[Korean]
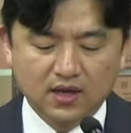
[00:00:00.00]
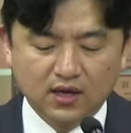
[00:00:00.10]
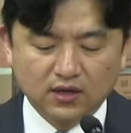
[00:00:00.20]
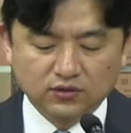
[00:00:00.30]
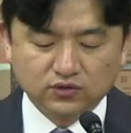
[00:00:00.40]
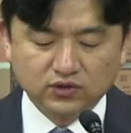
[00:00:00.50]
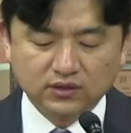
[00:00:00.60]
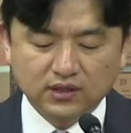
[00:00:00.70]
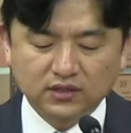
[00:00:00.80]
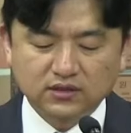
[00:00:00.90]

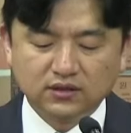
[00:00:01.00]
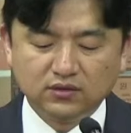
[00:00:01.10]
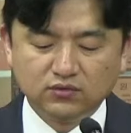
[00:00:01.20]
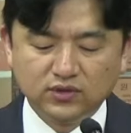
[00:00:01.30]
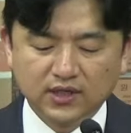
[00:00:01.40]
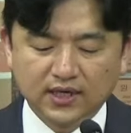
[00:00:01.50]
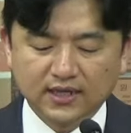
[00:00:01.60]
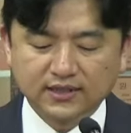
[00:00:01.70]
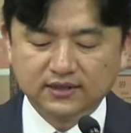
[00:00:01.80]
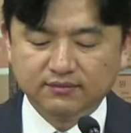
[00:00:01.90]
주님께서는 우리에게
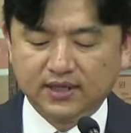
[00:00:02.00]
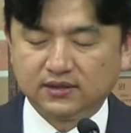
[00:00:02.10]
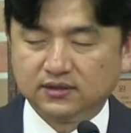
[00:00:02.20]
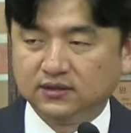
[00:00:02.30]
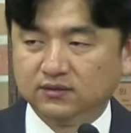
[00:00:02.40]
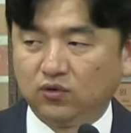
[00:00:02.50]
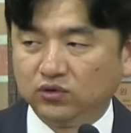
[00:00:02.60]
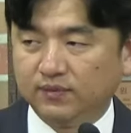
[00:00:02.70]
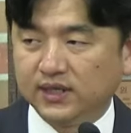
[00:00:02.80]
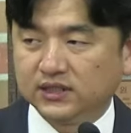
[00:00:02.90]
하시는 말씀, 오늘
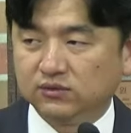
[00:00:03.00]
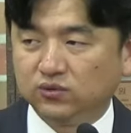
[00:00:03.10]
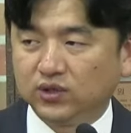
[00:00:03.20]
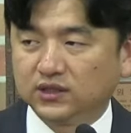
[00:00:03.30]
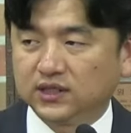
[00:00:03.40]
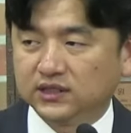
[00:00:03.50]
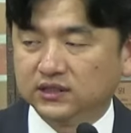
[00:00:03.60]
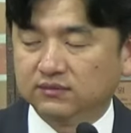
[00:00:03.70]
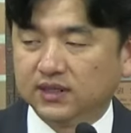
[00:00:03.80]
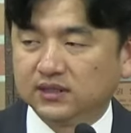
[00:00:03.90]
말씀을 통해서 하시는
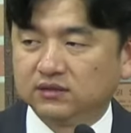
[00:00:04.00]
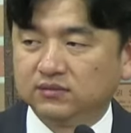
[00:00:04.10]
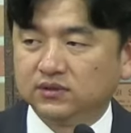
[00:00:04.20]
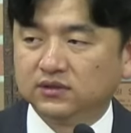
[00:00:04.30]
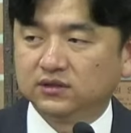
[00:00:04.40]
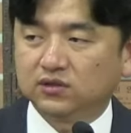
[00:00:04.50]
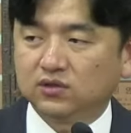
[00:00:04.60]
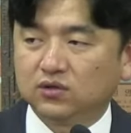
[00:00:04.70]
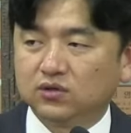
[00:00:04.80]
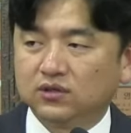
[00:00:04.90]
말씀은
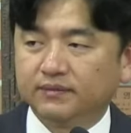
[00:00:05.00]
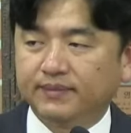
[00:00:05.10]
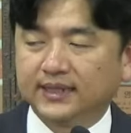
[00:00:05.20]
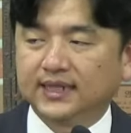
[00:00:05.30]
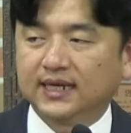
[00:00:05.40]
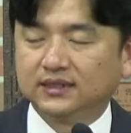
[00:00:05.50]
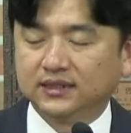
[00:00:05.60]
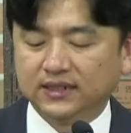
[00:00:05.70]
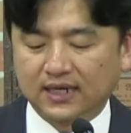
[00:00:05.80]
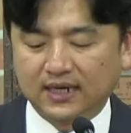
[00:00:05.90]
서로를
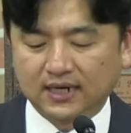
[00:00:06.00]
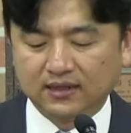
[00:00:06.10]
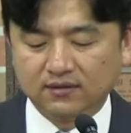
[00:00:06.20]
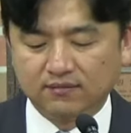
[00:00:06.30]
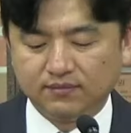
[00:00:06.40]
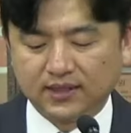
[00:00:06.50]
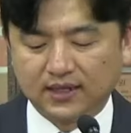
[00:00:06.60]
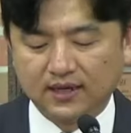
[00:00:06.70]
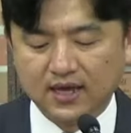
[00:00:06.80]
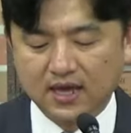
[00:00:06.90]
받아들이라라는 겁니다.
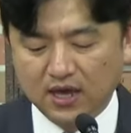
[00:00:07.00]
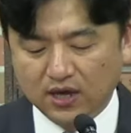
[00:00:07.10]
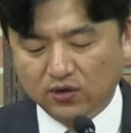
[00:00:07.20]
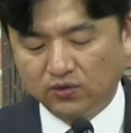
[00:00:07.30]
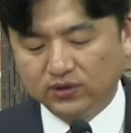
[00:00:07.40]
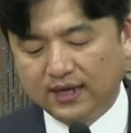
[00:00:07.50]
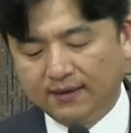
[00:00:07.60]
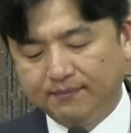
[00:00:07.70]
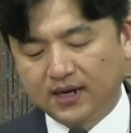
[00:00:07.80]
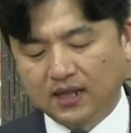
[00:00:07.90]

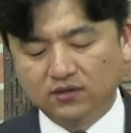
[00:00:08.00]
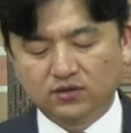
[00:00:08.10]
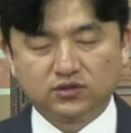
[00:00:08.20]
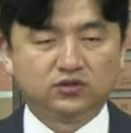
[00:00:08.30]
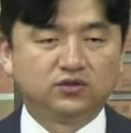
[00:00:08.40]
용납하라는 것이죠.